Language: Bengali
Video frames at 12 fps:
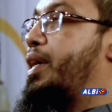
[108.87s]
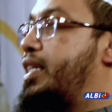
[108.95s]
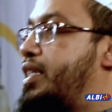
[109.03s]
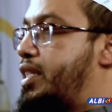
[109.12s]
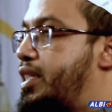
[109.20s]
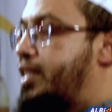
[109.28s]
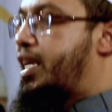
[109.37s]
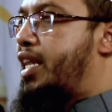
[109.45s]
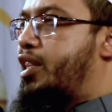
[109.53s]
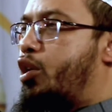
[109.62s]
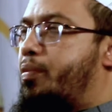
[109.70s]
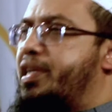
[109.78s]
আপনাকে চেষ্টা
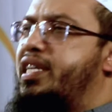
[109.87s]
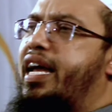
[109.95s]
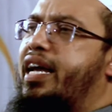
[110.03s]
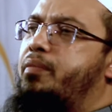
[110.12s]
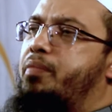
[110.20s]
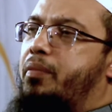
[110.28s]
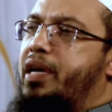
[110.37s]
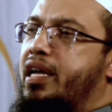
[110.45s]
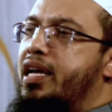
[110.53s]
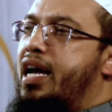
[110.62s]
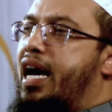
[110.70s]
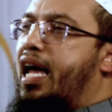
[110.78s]
চালাতে হবে ঠিক একইভাবে
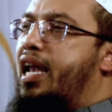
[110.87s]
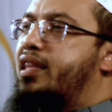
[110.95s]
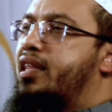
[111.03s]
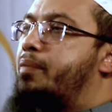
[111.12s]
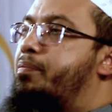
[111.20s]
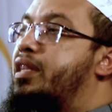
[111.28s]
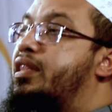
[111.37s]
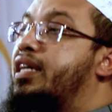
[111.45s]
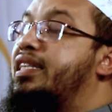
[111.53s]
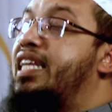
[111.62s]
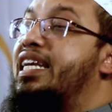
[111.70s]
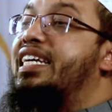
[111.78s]
আল্লাহ তালা আপনার
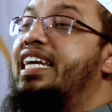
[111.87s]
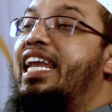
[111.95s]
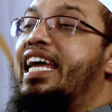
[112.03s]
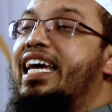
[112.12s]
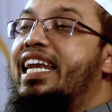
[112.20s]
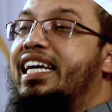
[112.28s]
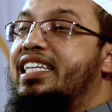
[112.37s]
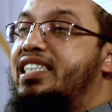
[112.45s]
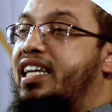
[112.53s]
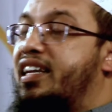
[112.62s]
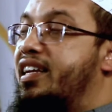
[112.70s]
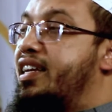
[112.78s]
তাকদিরে কি লেখে
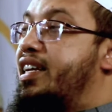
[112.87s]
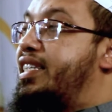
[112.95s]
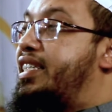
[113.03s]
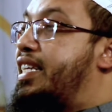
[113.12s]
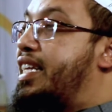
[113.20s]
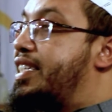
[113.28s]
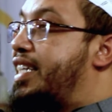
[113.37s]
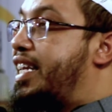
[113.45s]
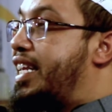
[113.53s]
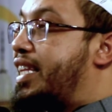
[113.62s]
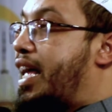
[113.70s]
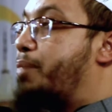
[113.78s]
রেখেছেন সেটা
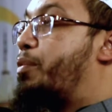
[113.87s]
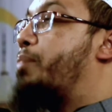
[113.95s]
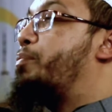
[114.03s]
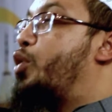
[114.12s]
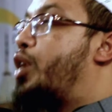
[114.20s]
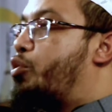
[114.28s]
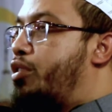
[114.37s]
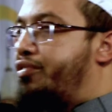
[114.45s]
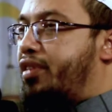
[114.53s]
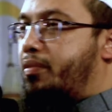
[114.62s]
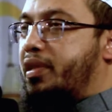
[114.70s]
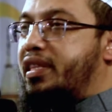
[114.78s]
জেনে তারপর আপনি ওটা করে
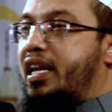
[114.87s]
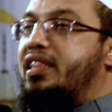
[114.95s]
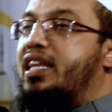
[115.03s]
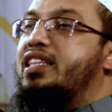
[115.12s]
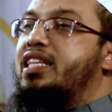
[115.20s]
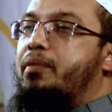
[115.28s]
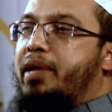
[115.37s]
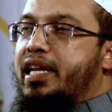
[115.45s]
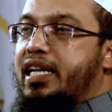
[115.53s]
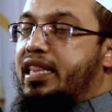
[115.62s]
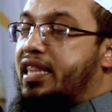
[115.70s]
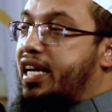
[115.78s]
ফেলবেন তাহলে তাকদির মানে
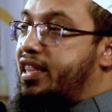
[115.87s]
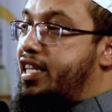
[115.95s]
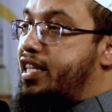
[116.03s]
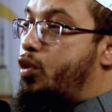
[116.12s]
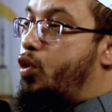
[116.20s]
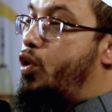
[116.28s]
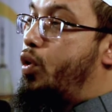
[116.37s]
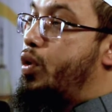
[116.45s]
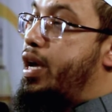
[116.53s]
কি তাকদিরটা হলো